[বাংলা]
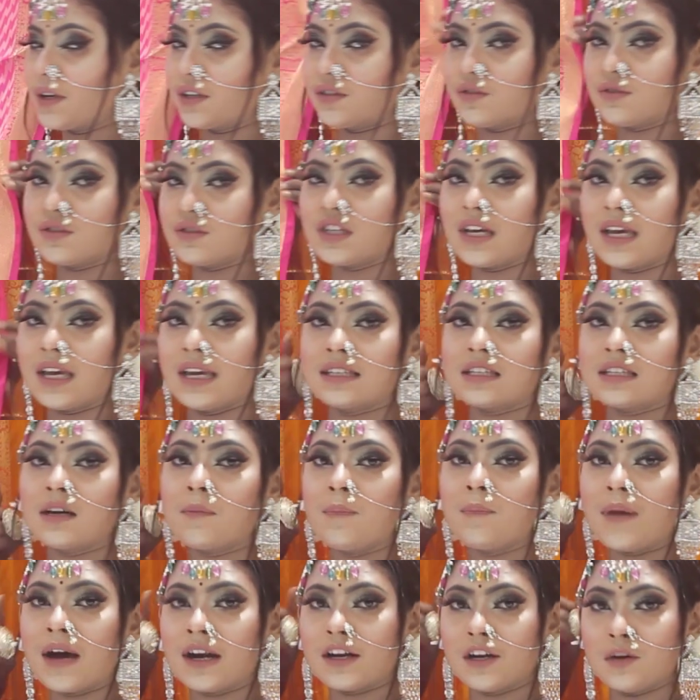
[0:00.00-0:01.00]
পার্ট হচ্ছে এটা
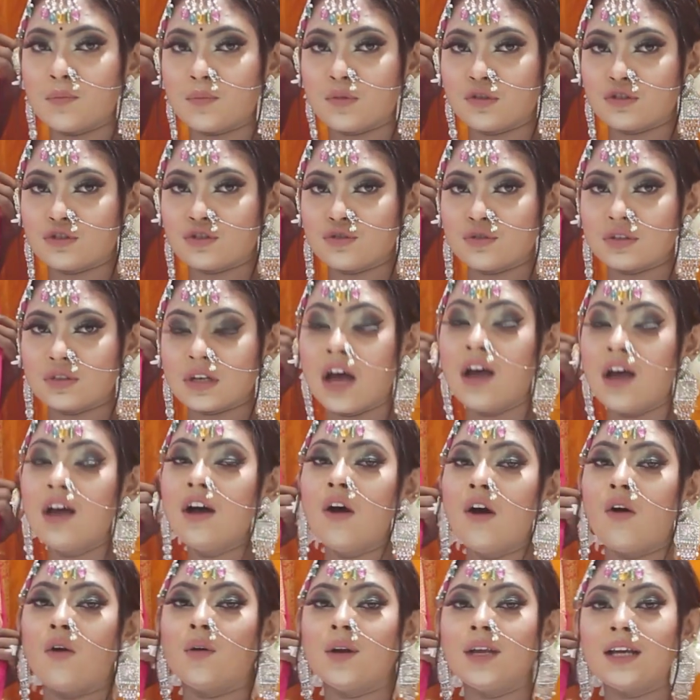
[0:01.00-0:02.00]
পাড়ের পোর্শনটা
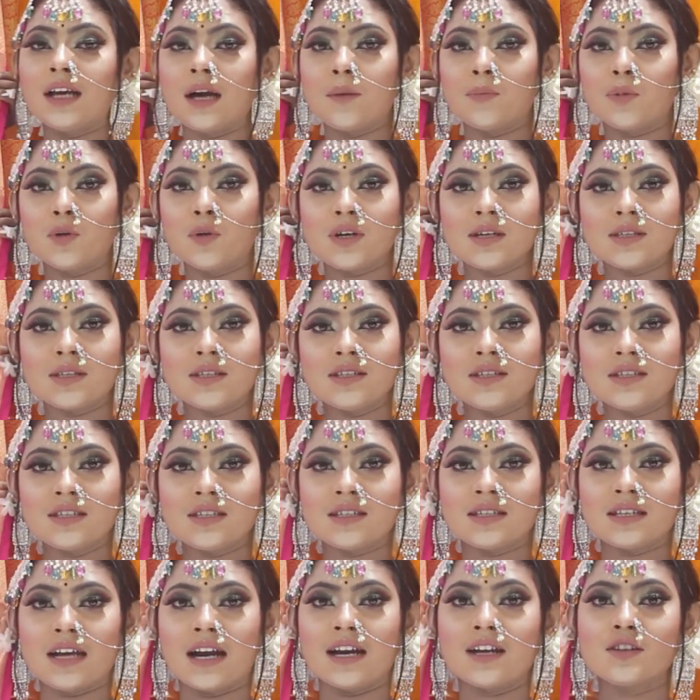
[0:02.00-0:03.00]
অনেক আপুরা আছেন
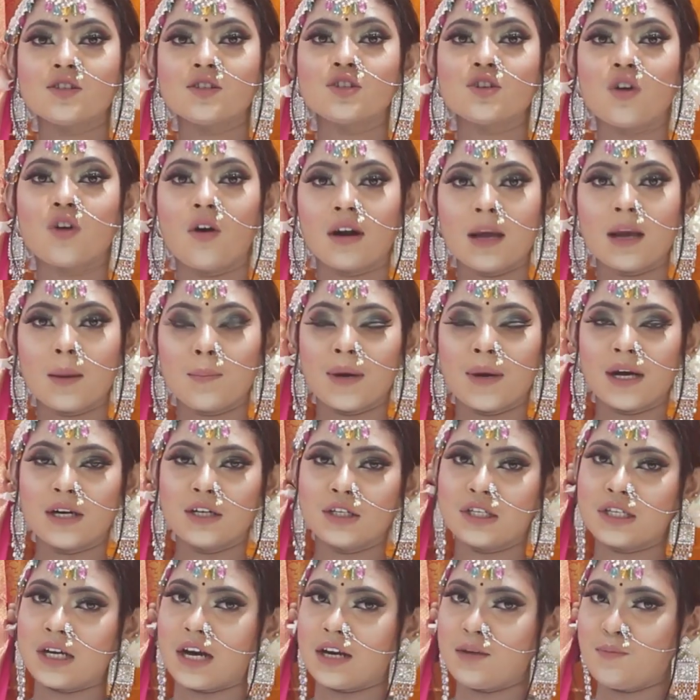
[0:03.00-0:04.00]
যে যারা চড়া
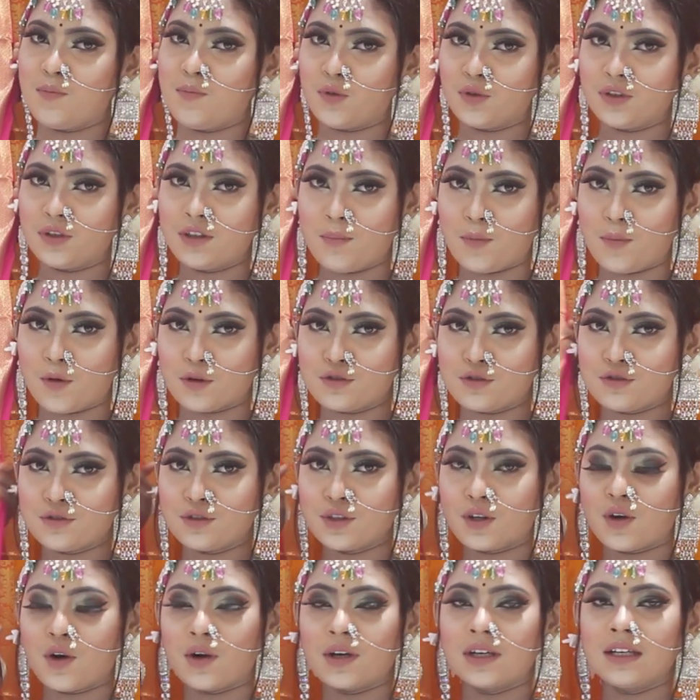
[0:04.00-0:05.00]
পাড়ের শাড়ি পরতে
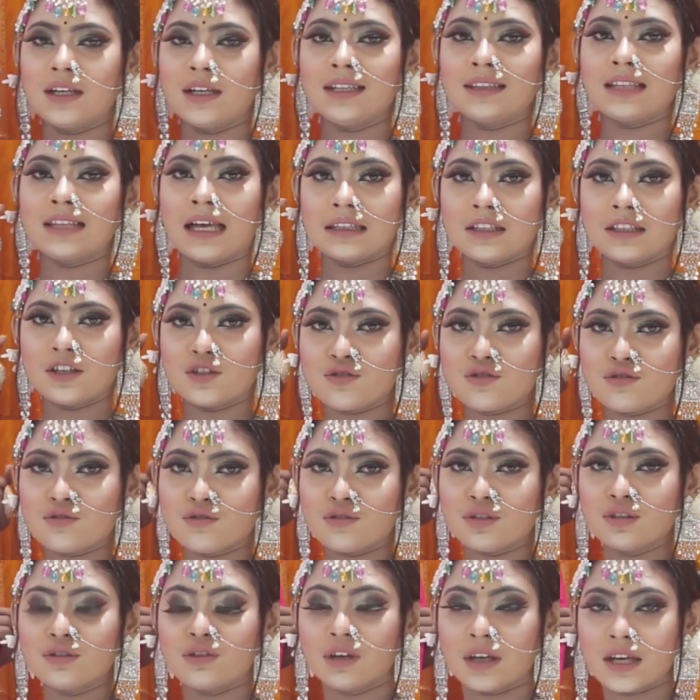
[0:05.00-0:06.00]
পছন্দ করেন না তাদের
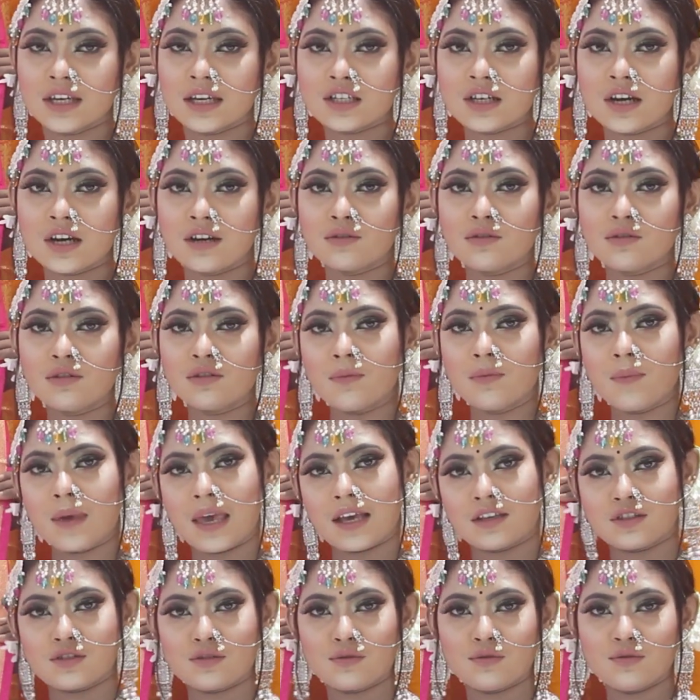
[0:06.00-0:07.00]
জন্য কিন্তু এই শাড়িগুলো খুব
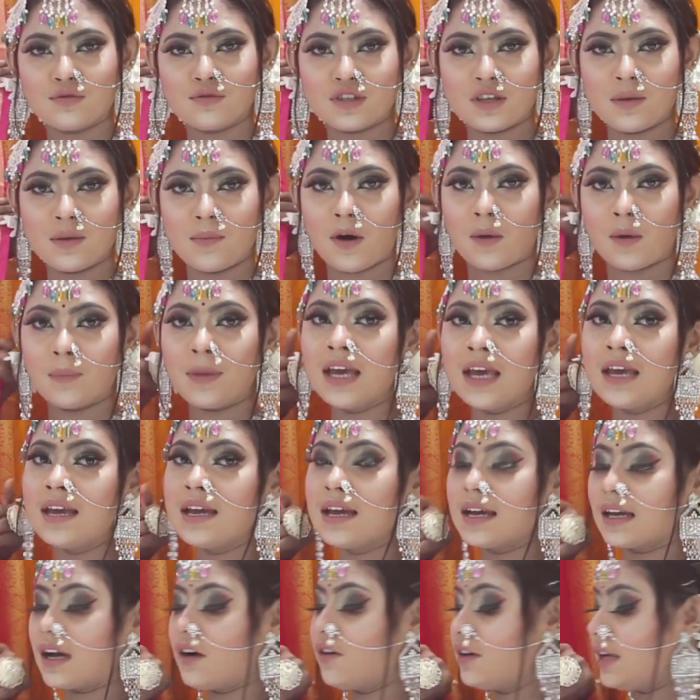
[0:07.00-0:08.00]
এক্সক্লুসিভ হবে
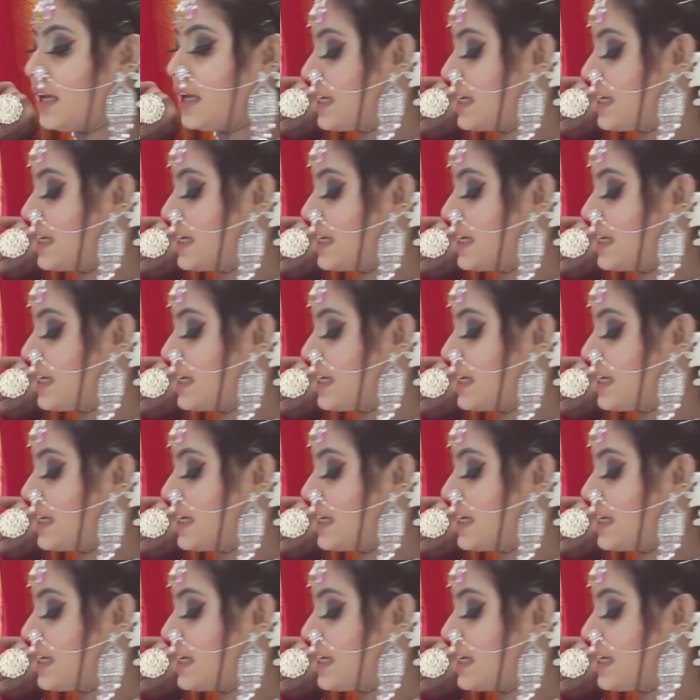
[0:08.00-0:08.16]
কারণ